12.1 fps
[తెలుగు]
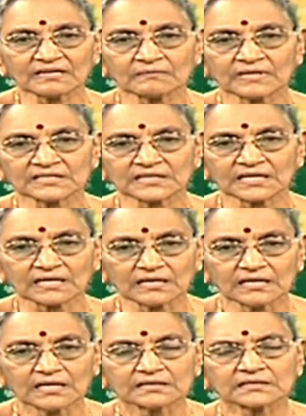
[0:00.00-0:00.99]
తర్వాత
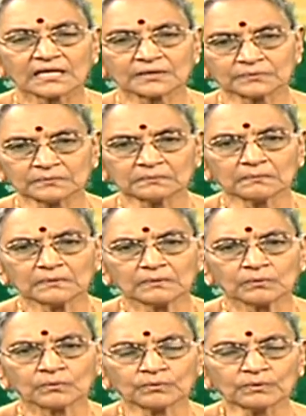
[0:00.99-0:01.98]
తాను
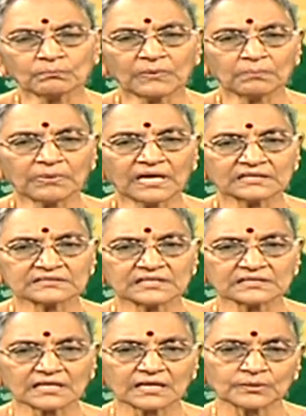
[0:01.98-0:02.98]
కుటుంబ
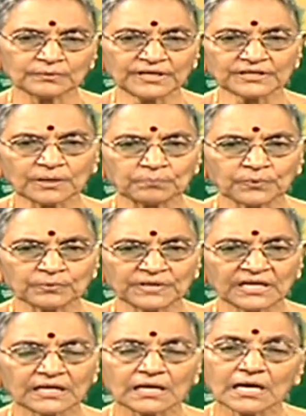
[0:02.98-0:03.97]
బాధ్యతల నుండి
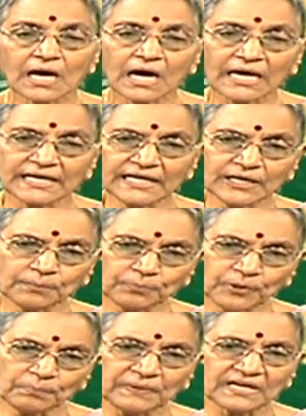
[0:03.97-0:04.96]
తప్పుకుని
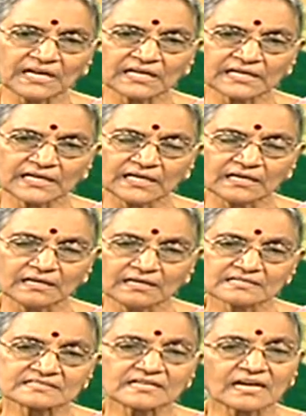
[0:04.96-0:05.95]
అడిగినప్పుడు పిల్లలకి
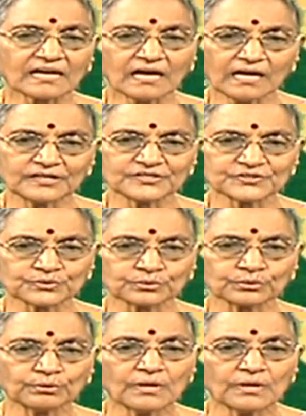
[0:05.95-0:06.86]
సలహాలు ఇస్తూ